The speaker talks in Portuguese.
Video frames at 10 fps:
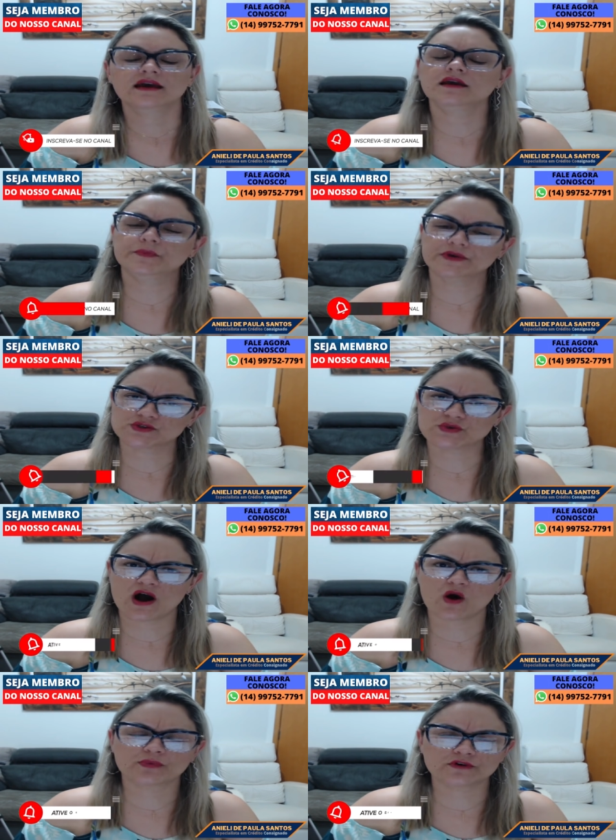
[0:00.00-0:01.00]
E
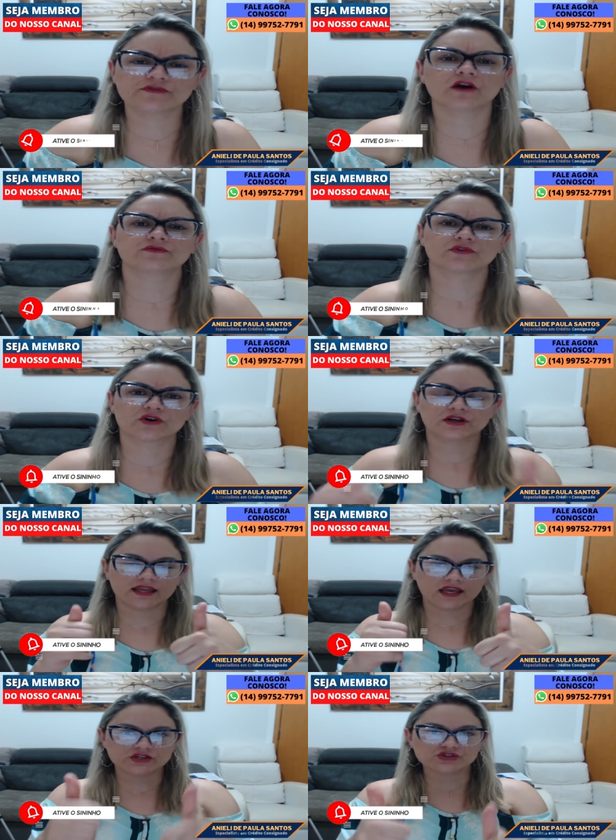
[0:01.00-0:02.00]
pessoal, por favor,
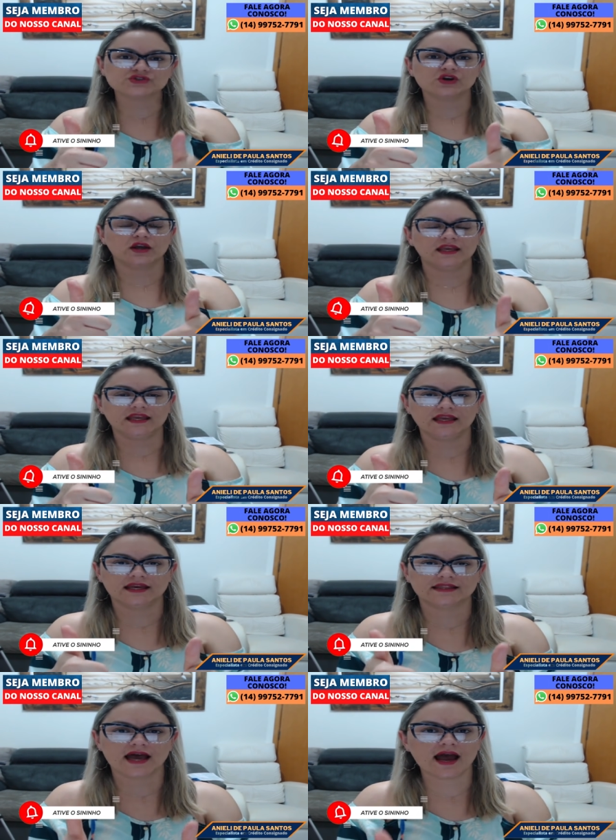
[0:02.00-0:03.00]
deixa o
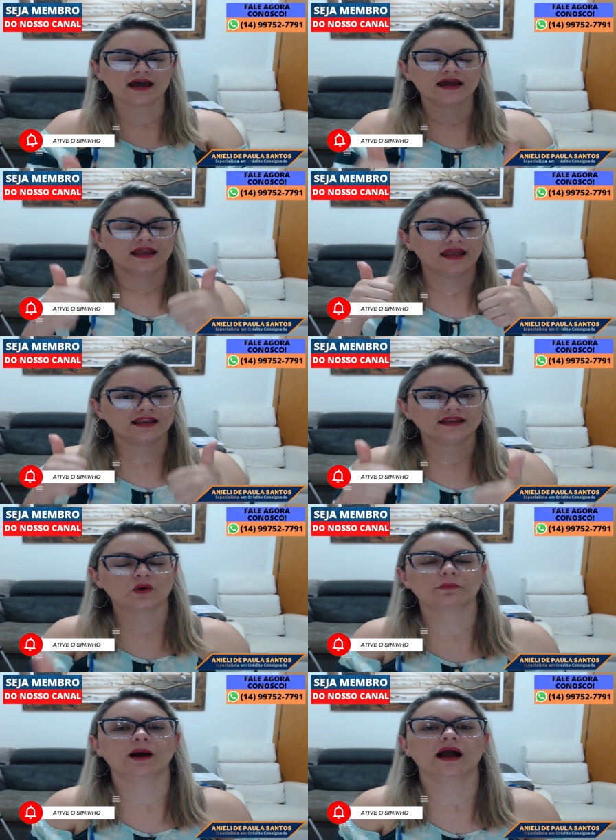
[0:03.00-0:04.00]
joinha, tá? Ele
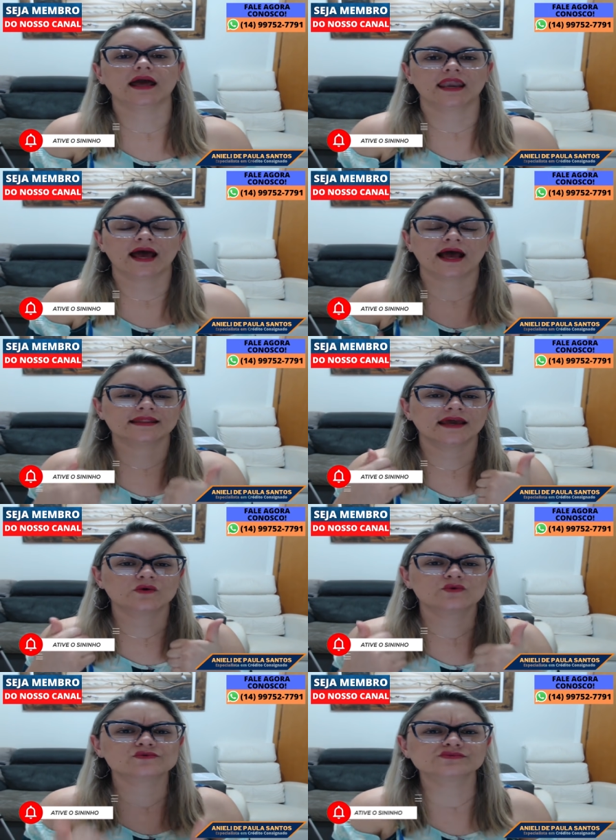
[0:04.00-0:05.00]
não paga nada, é
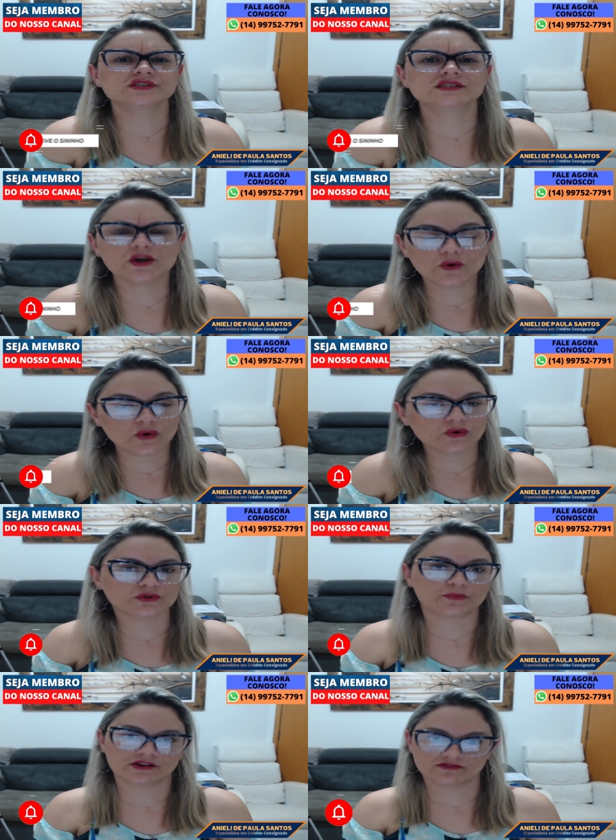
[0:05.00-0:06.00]
um
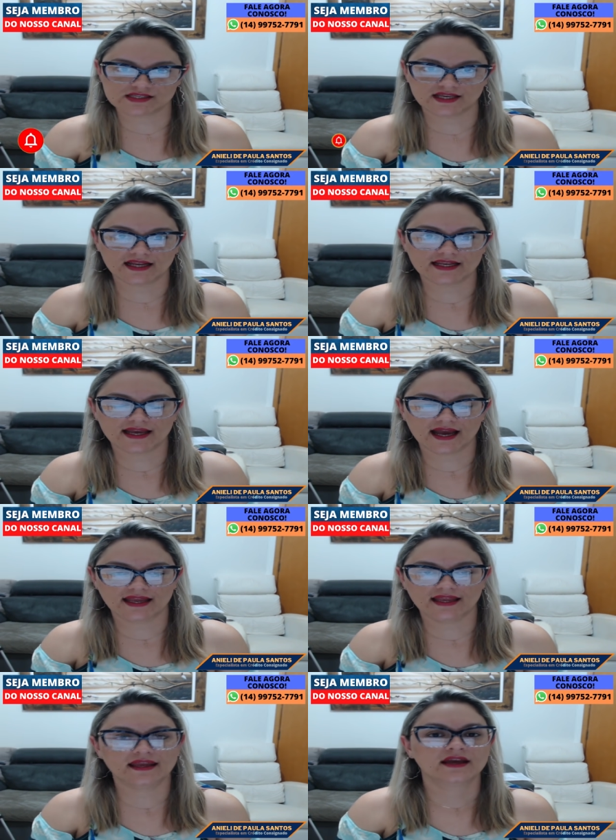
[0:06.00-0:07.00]
segundo para você clicar
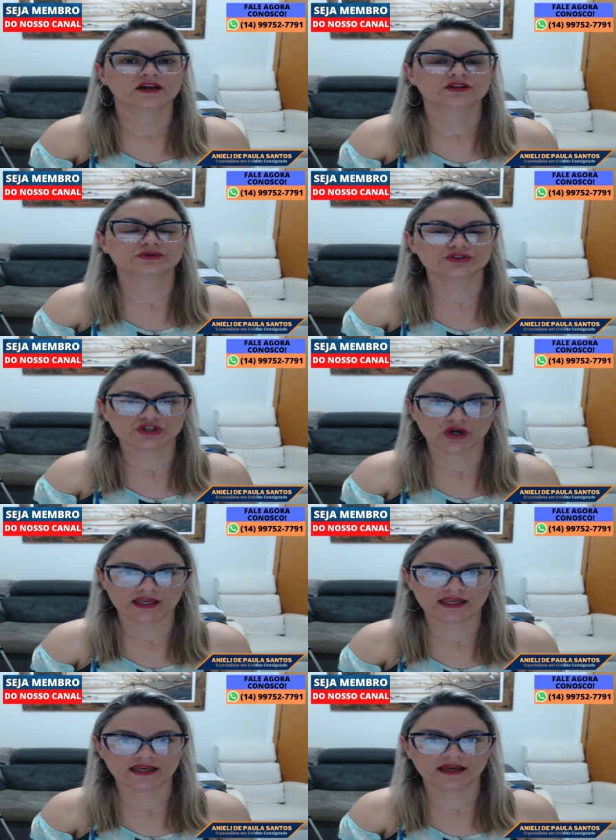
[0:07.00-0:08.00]
aí no
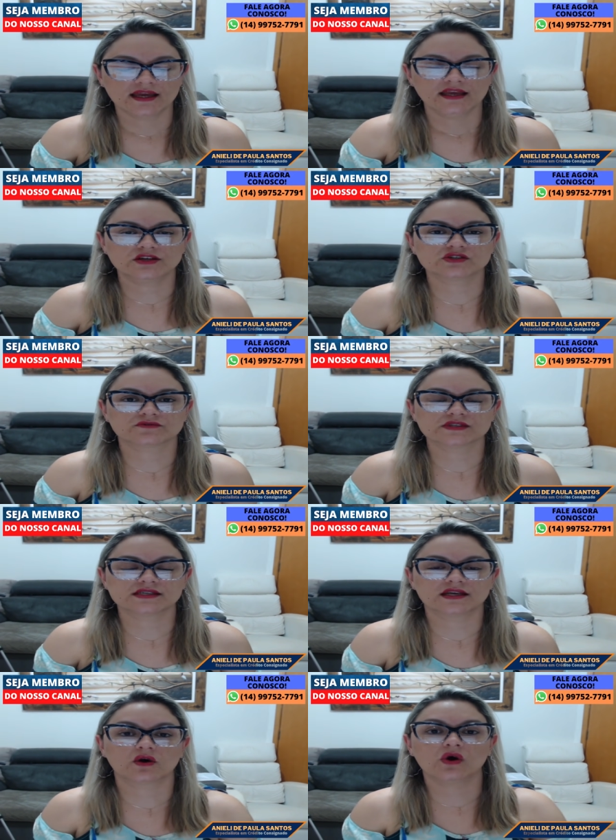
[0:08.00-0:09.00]
joinha. Isso
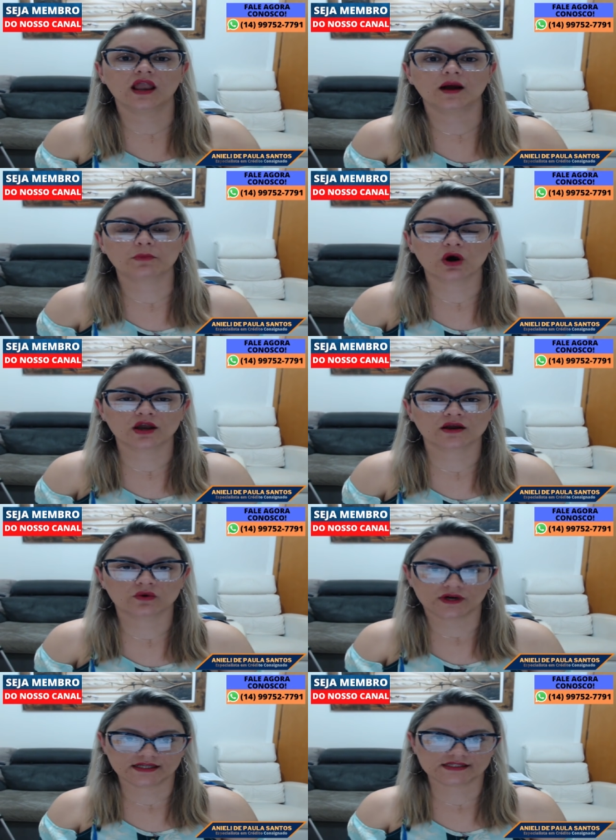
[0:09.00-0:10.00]
você colabora
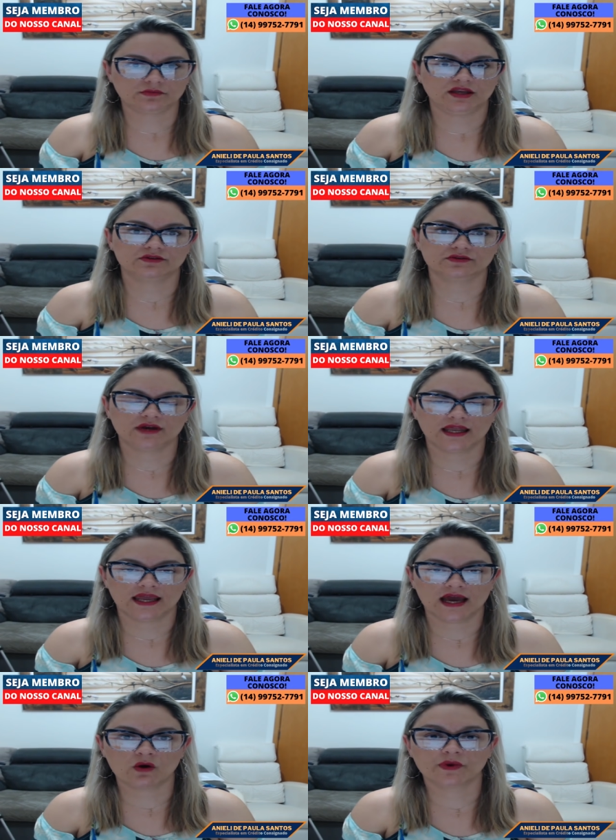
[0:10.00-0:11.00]
com o crescimento do
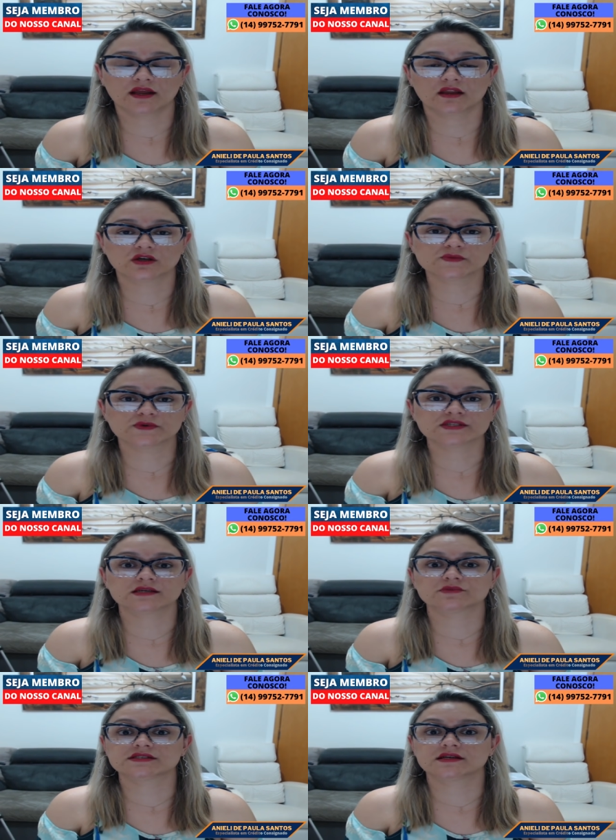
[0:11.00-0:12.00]
canal para que nós
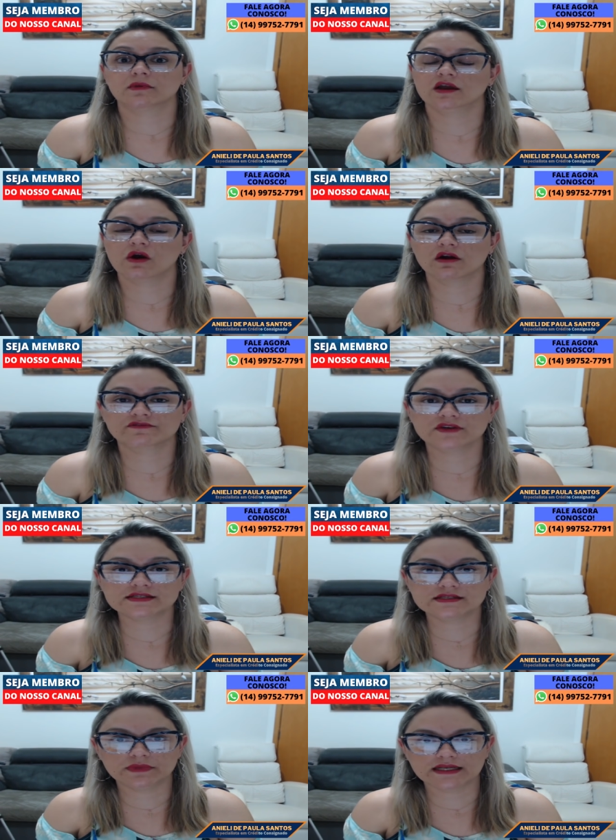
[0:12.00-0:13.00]
possamos ter maior
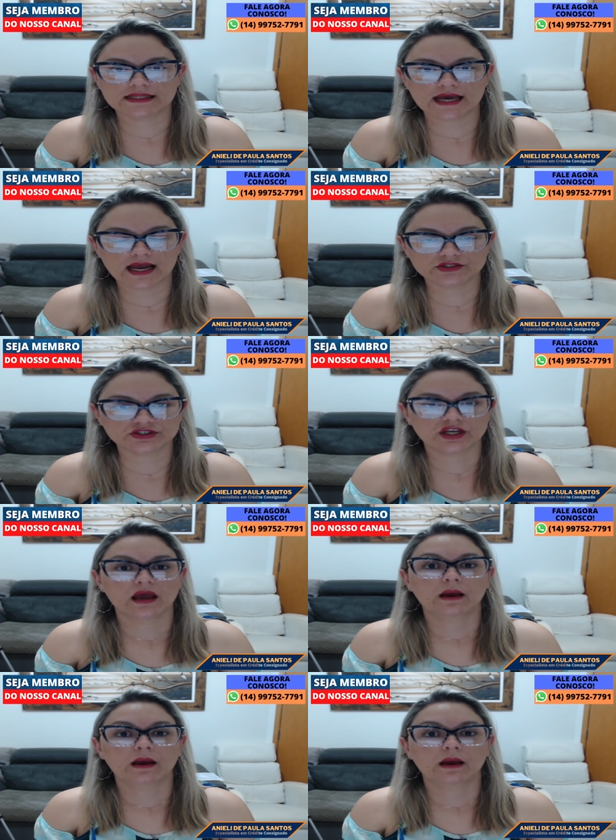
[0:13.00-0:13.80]
visibilidade